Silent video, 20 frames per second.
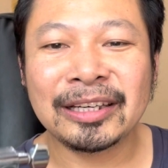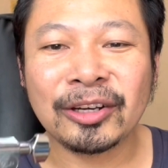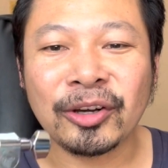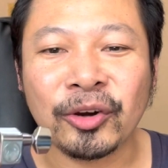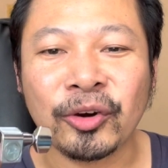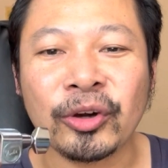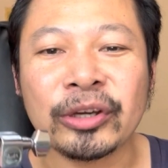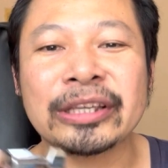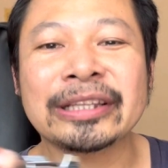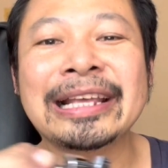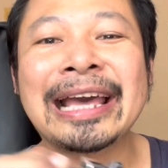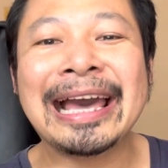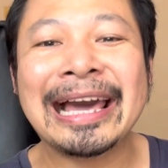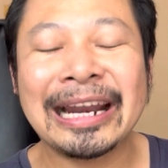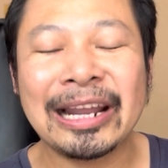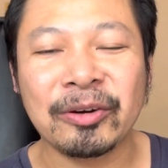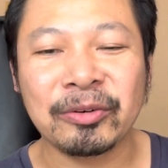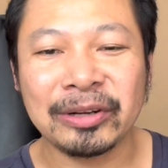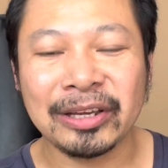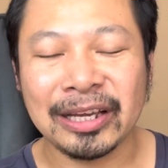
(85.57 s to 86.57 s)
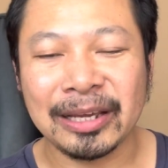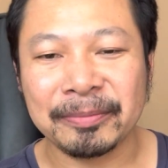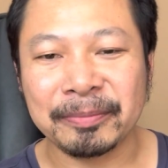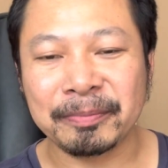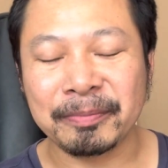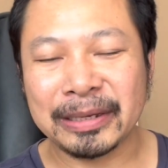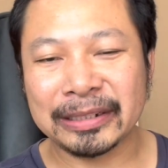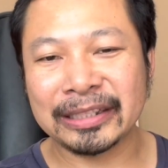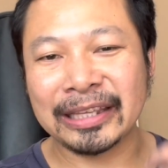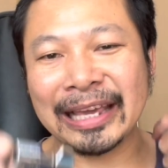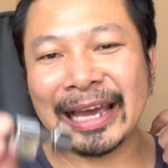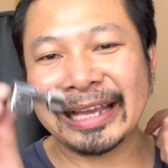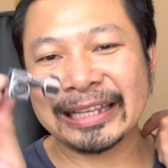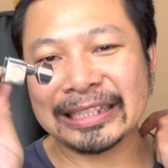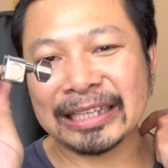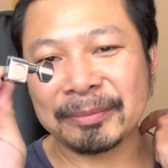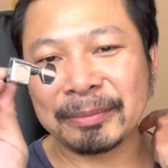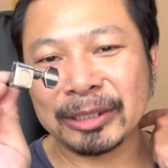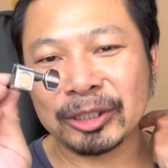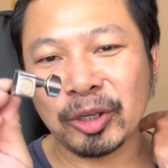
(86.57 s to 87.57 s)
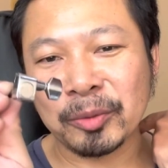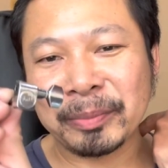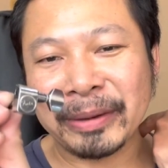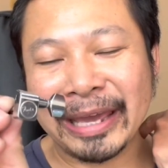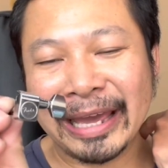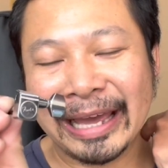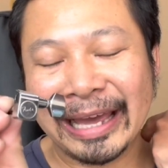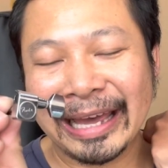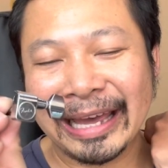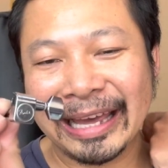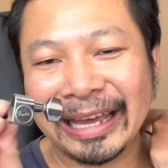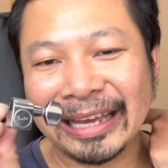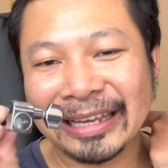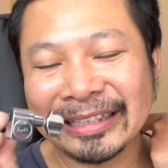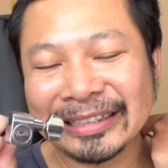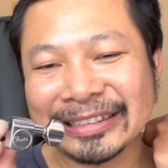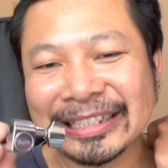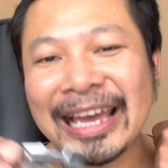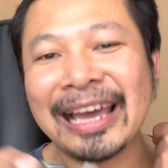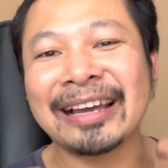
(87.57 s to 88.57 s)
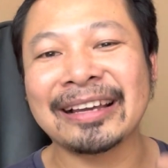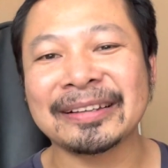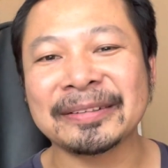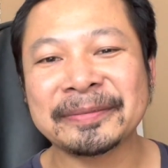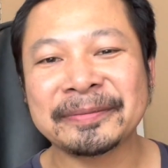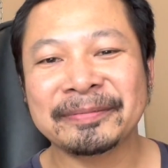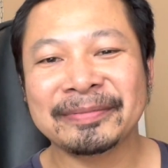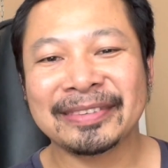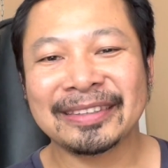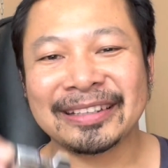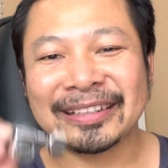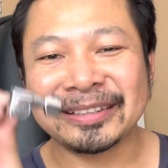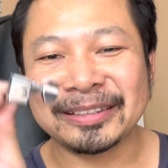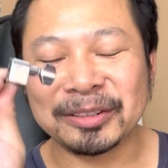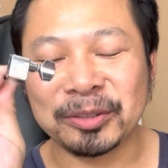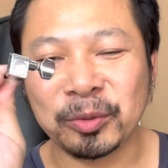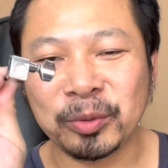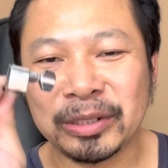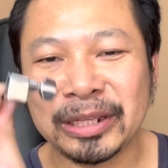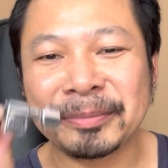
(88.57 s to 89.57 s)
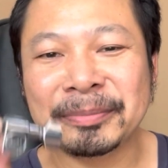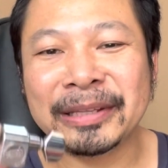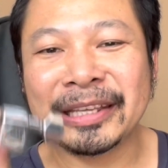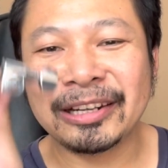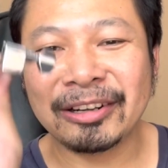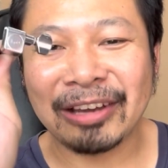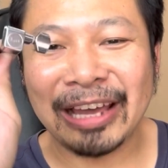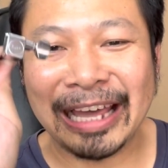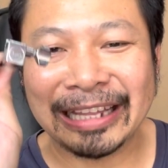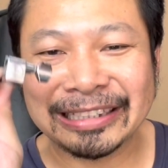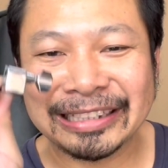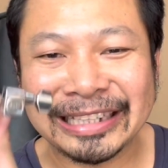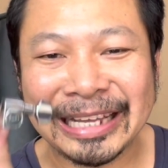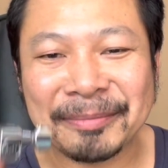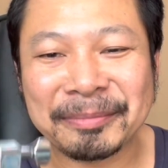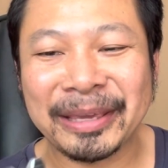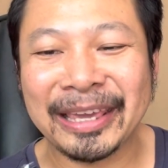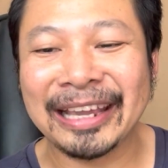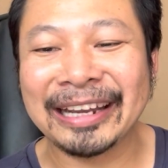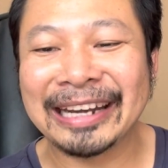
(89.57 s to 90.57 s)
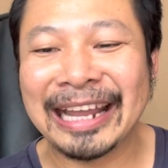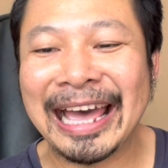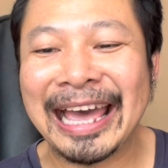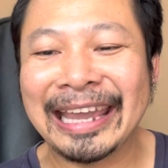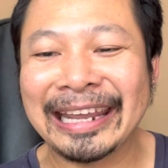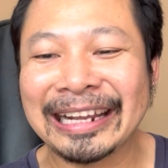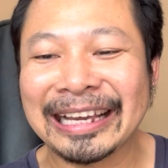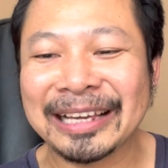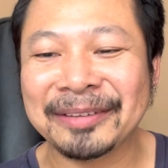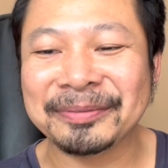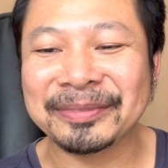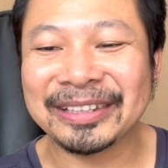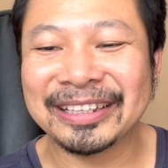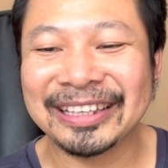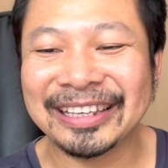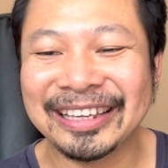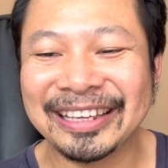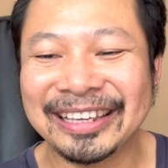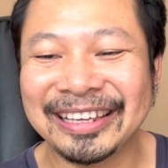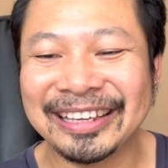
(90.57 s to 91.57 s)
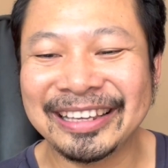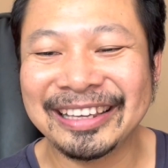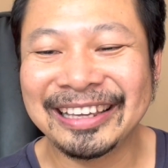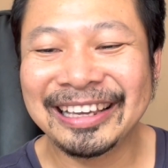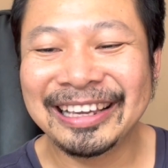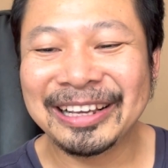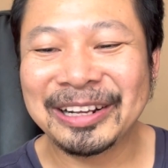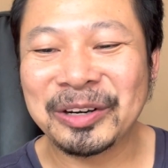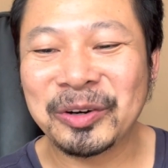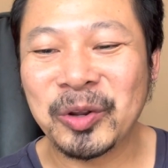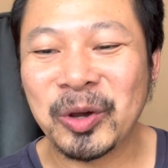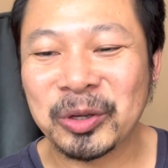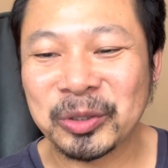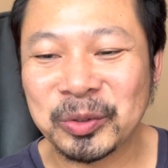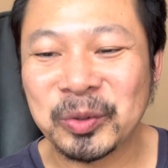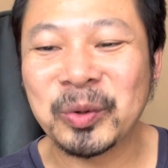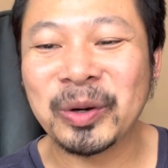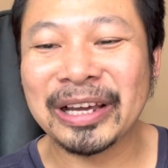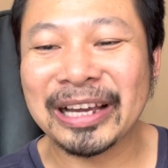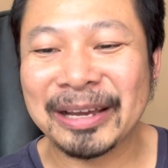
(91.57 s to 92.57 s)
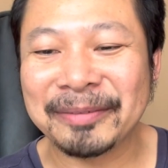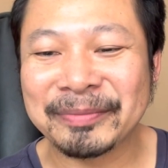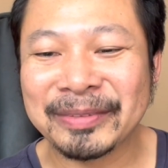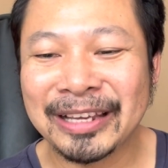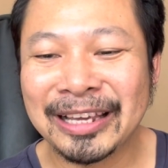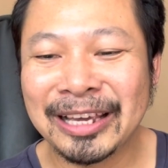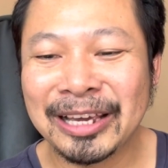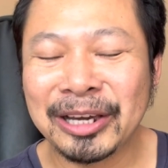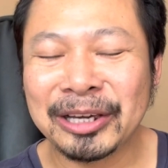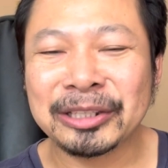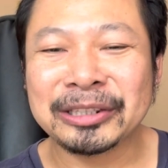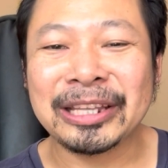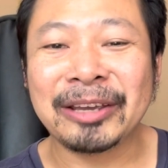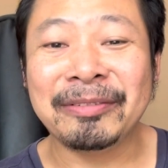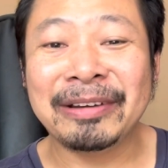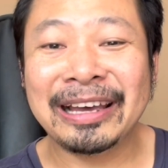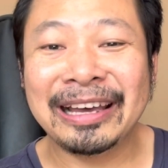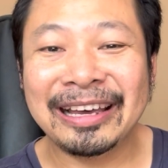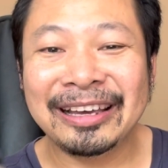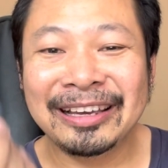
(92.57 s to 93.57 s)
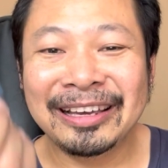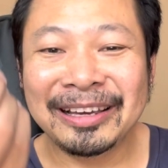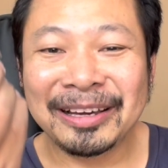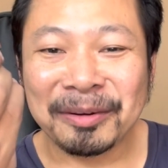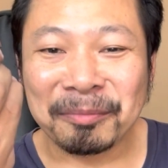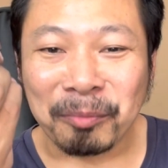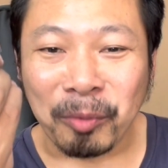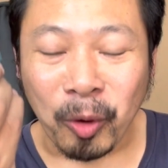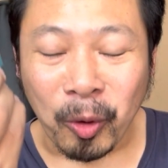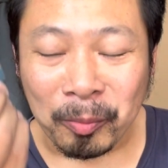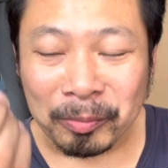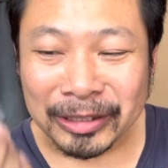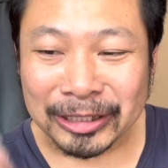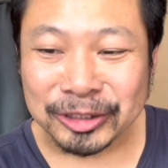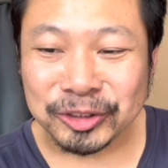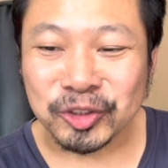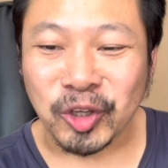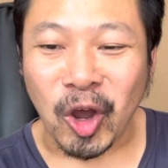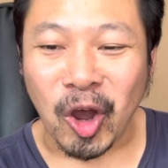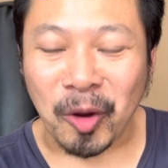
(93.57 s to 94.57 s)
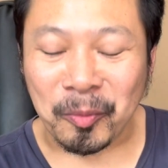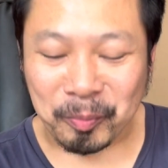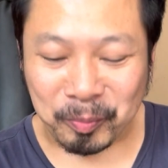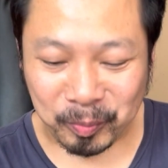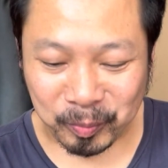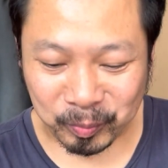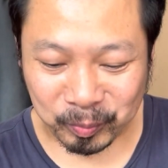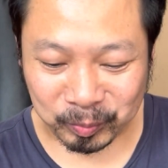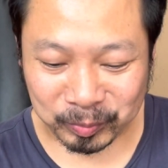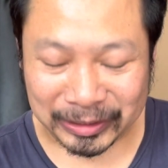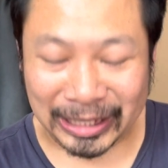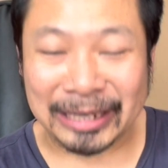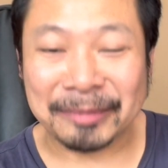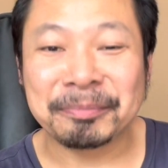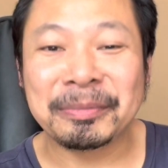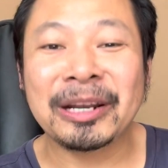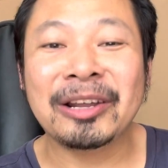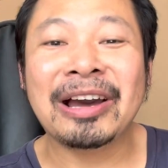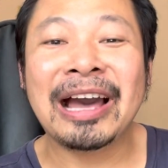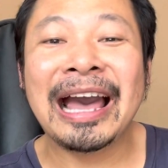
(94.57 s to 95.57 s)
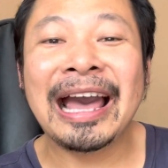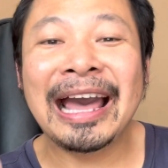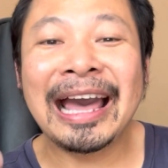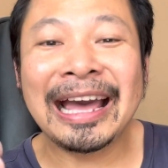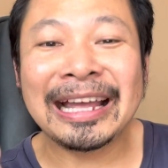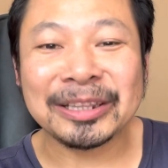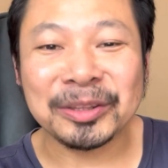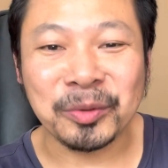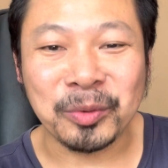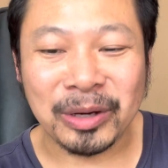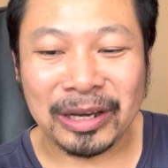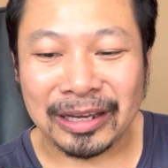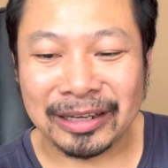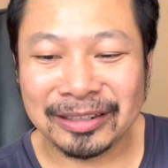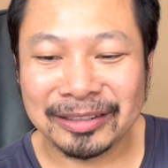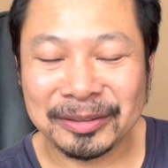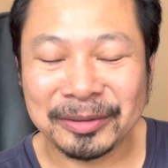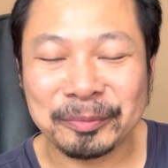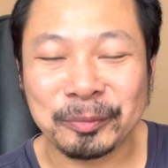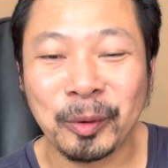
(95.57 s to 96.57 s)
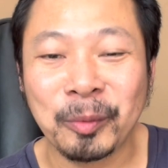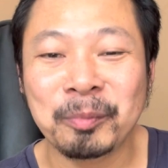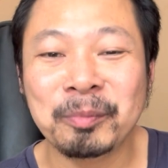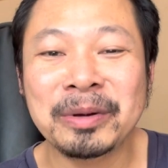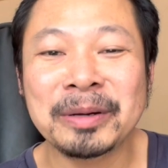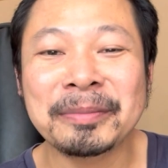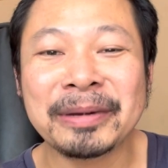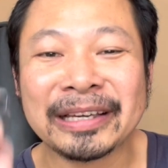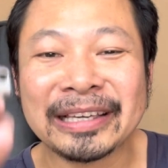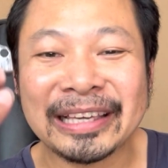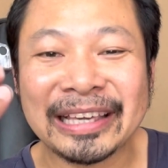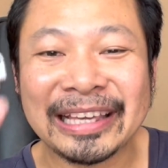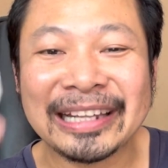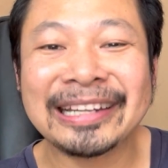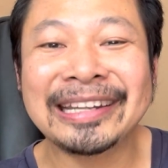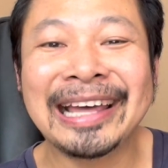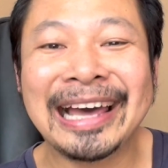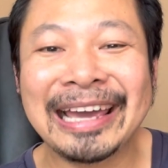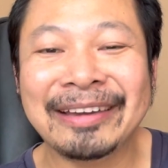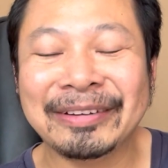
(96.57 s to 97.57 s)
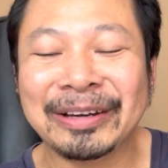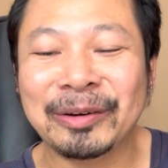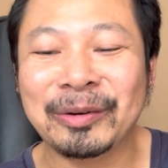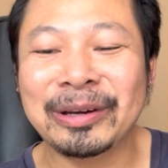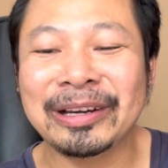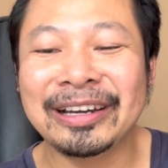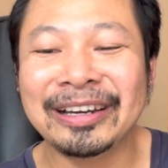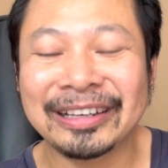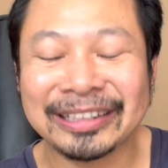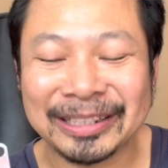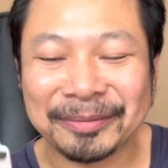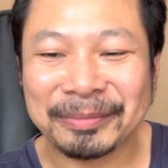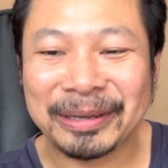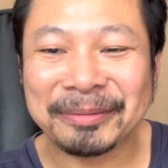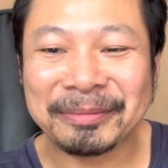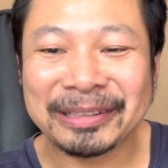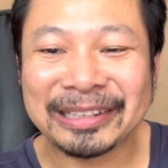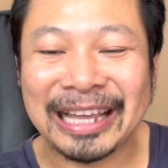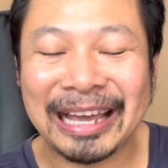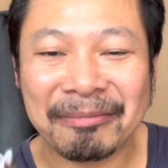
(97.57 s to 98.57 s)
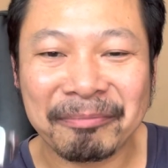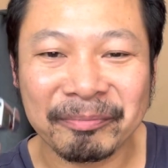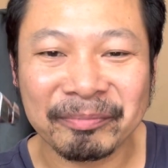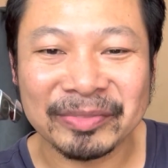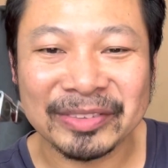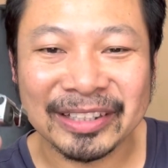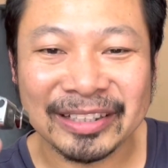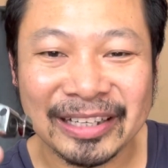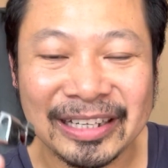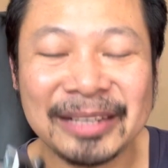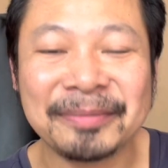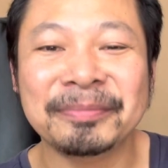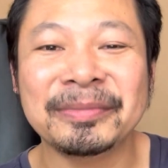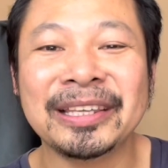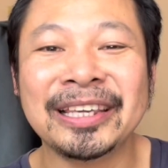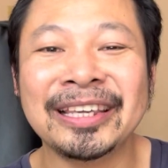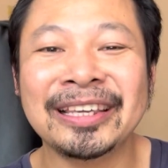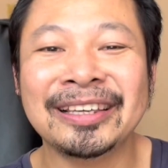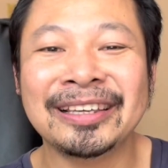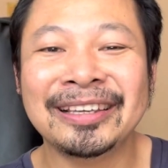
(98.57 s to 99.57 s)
คอกีตาร์เรานะครับ บางทีอาจจะไม่ต้องไปหาช่างดูคลิปนี้เราอาจจะทำเองได้นะครับ ลองดูนะครับ แต่ว่าผมนะ่ยเจาะติดไปแล้วห้าตัว ผมเพิ่งมาคิดได้ว่า เออทำไมไม่ทำคลิปนี้